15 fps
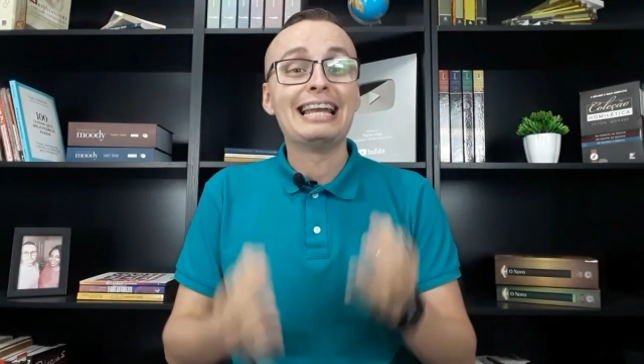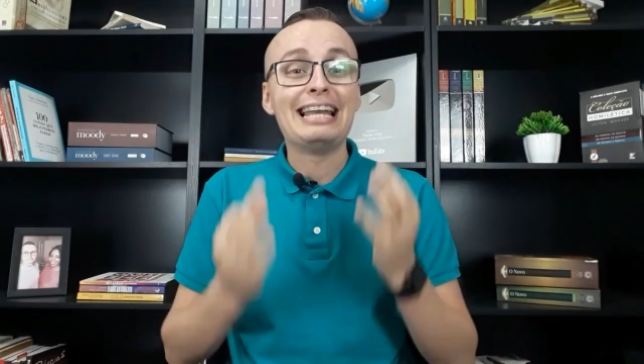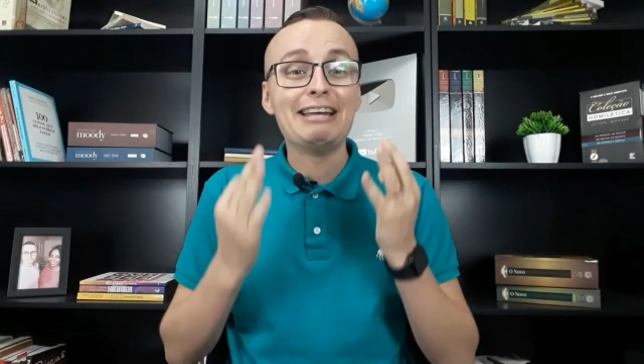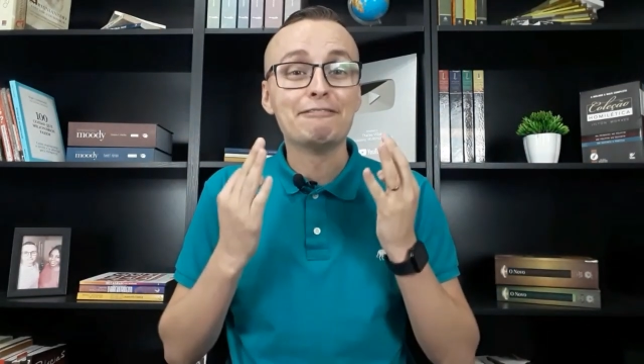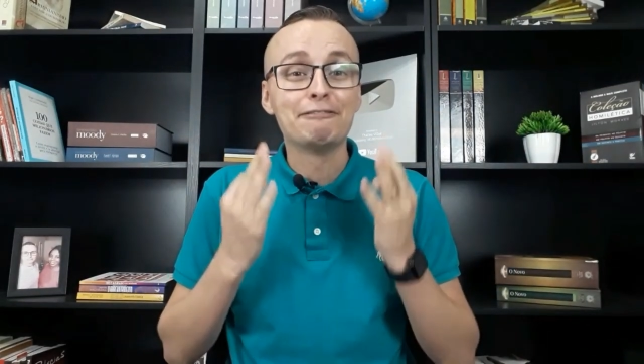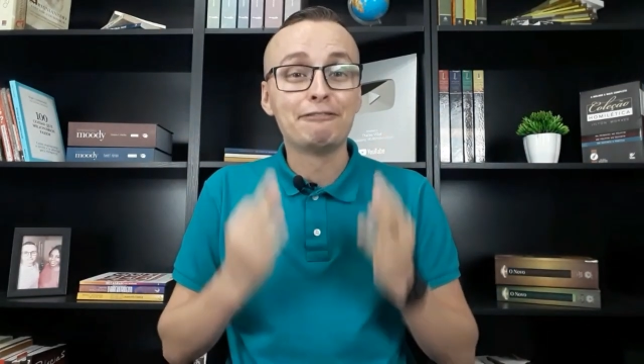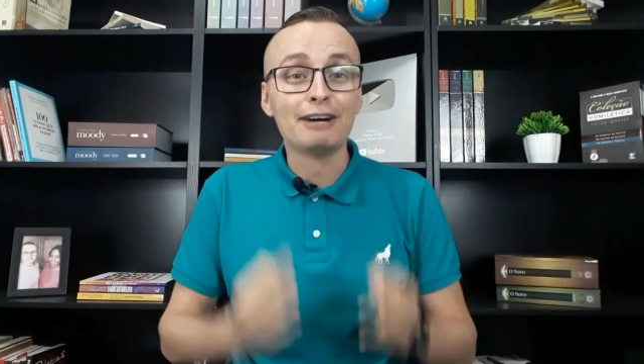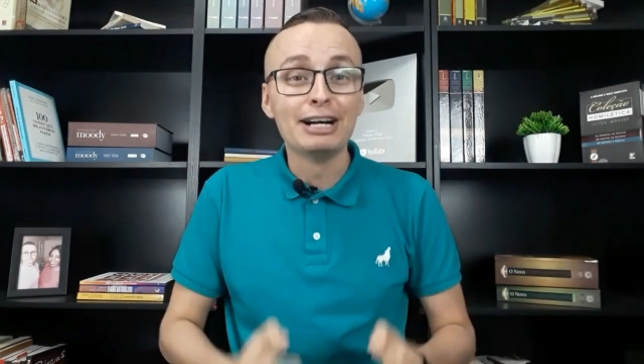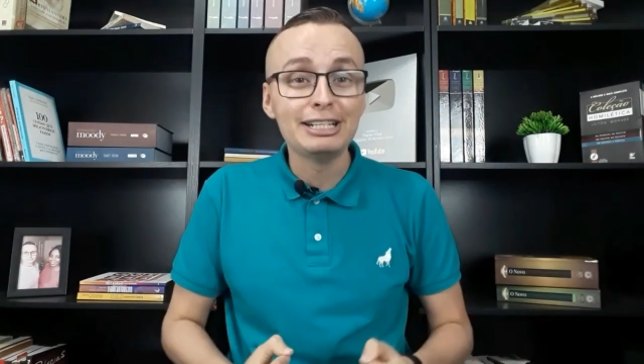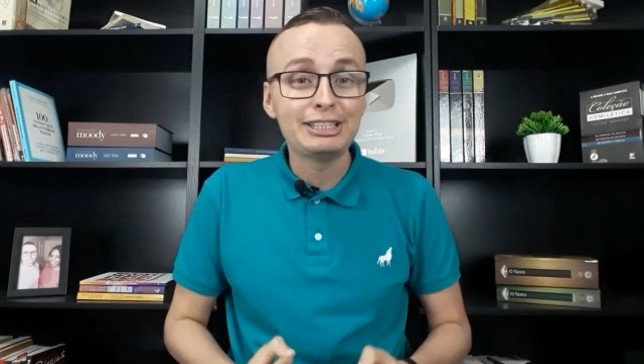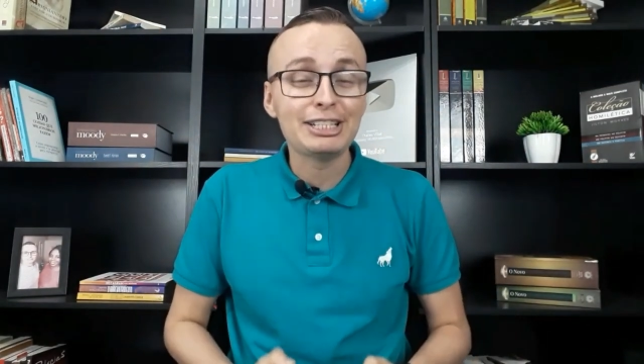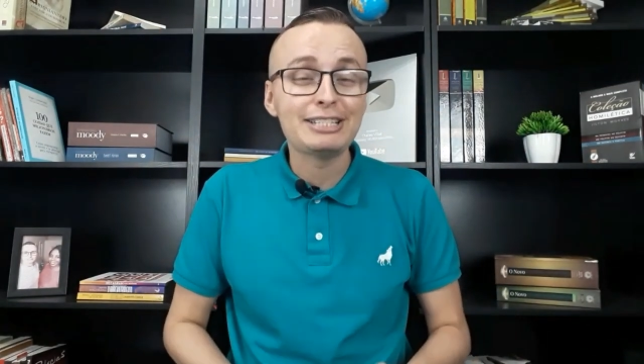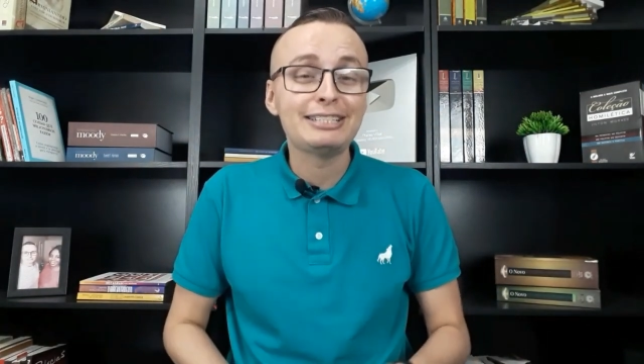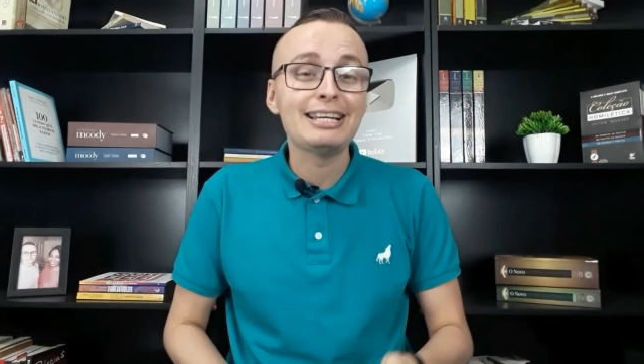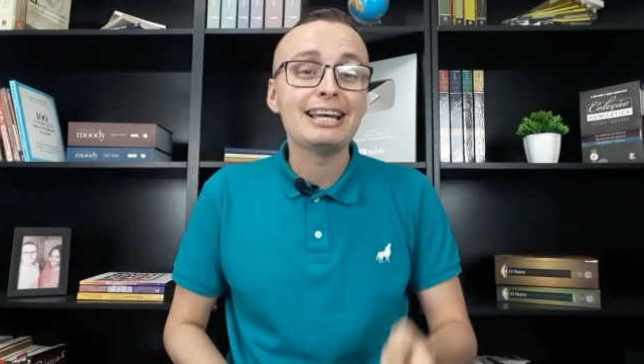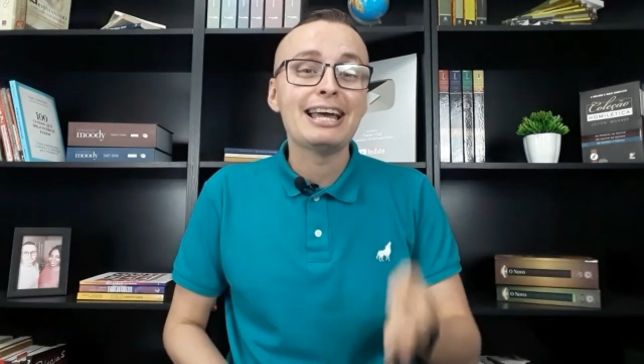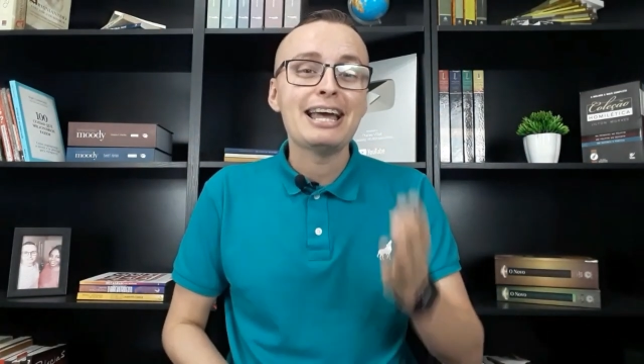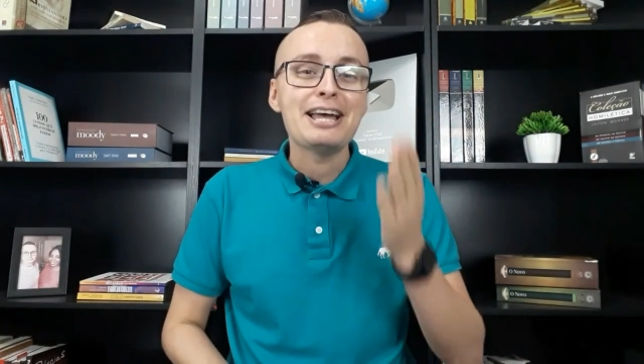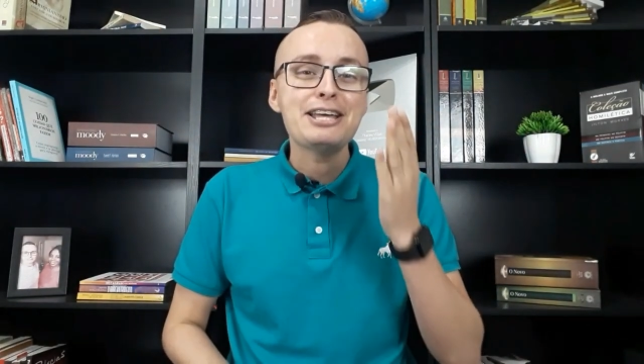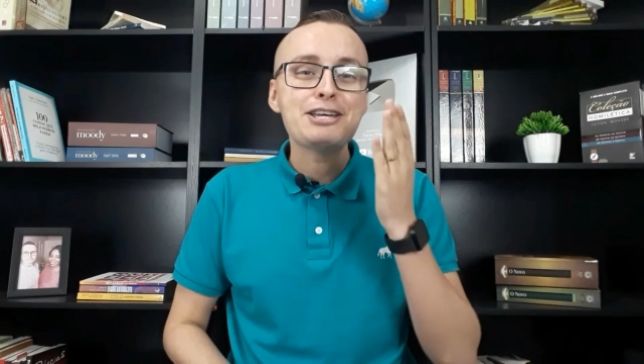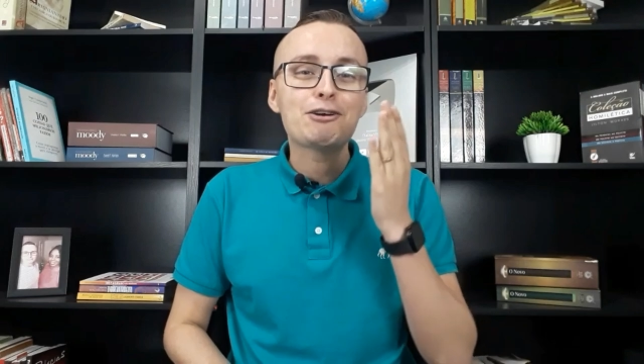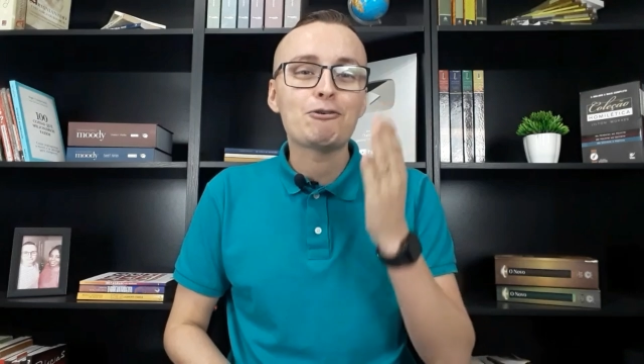Levante-se e